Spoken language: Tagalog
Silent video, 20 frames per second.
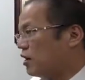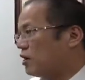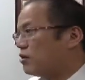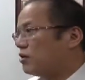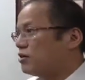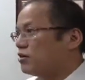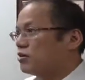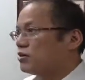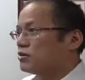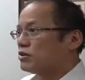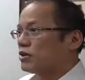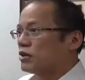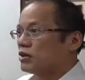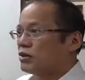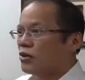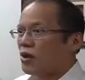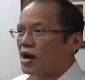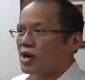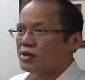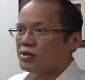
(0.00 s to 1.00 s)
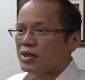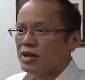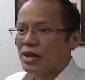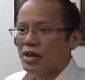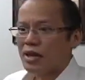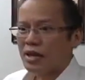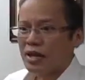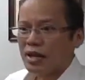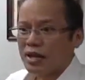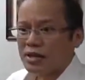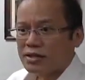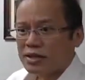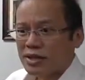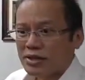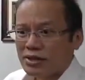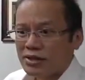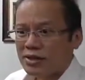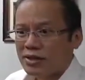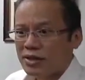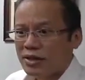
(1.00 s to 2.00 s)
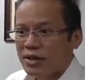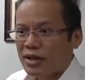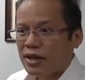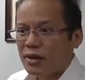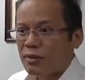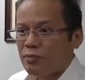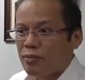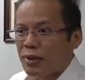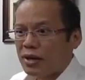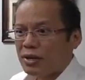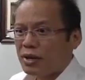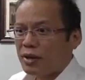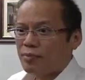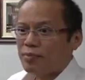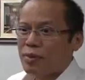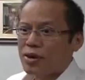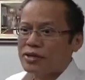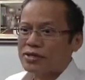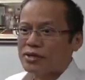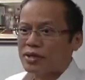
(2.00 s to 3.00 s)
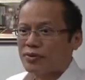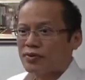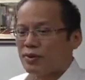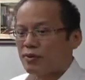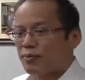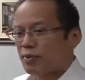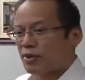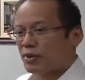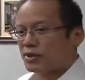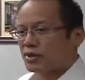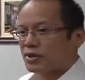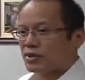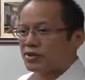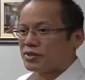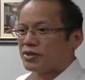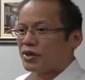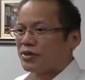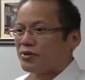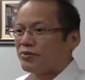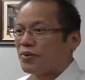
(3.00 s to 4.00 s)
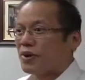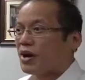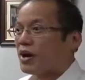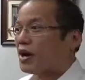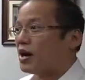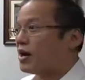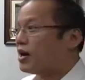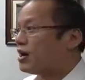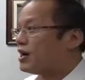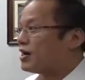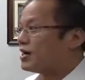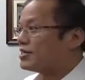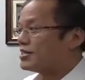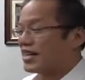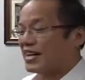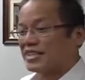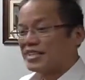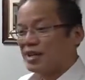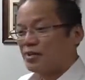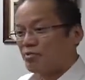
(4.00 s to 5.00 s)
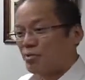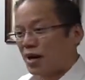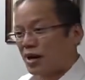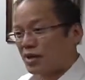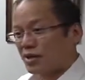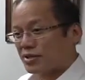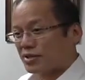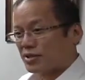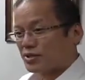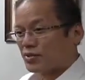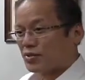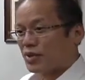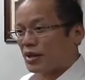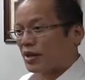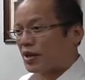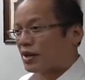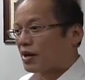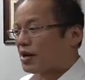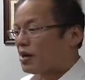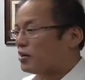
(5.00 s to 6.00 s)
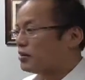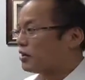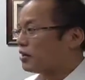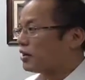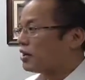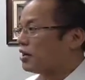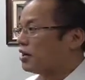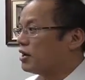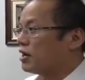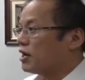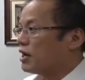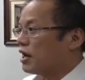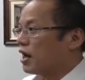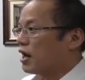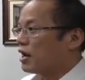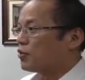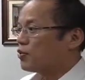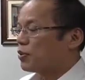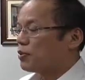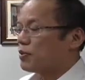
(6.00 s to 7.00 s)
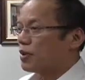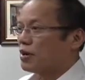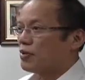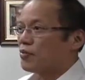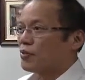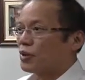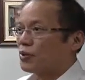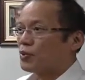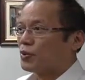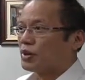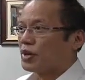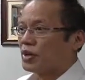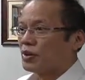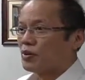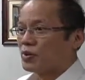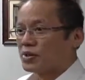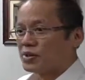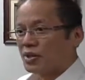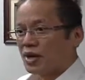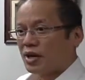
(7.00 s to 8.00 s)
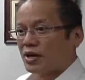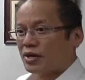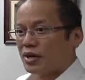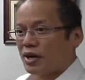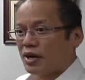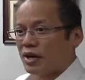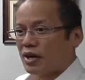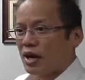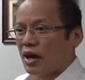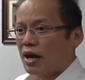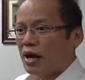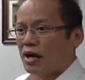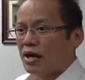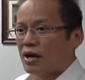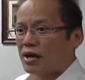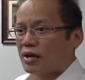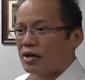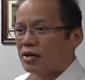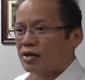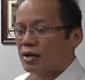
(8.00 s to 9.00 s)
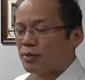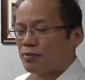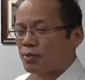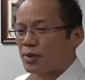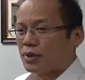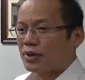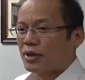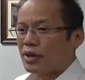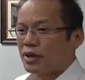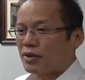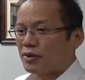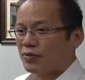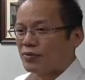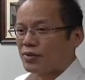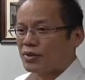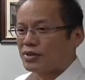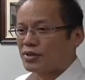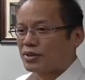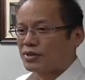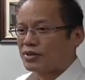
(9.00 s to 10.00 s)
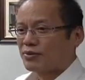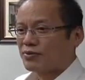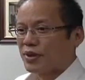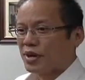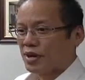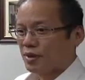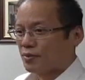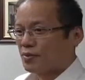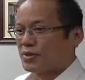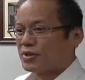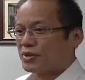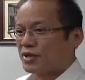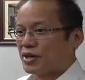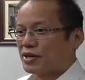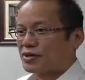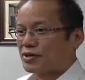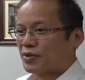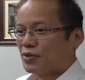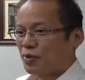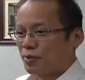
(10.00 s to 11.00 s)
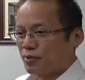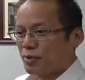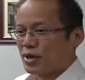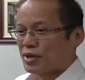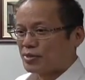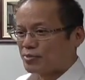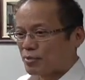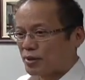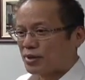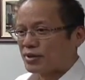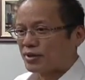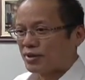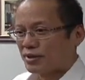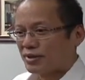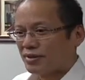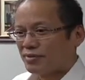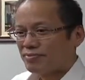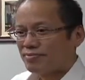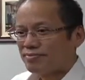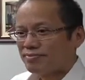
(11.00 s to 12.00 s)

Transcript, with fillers: yung to answer, I think, is ano, part and parcel of the process of uh, checks and balances within our country. And we believe what we did was right. And uh, the pertinent officials of our administration will be responding.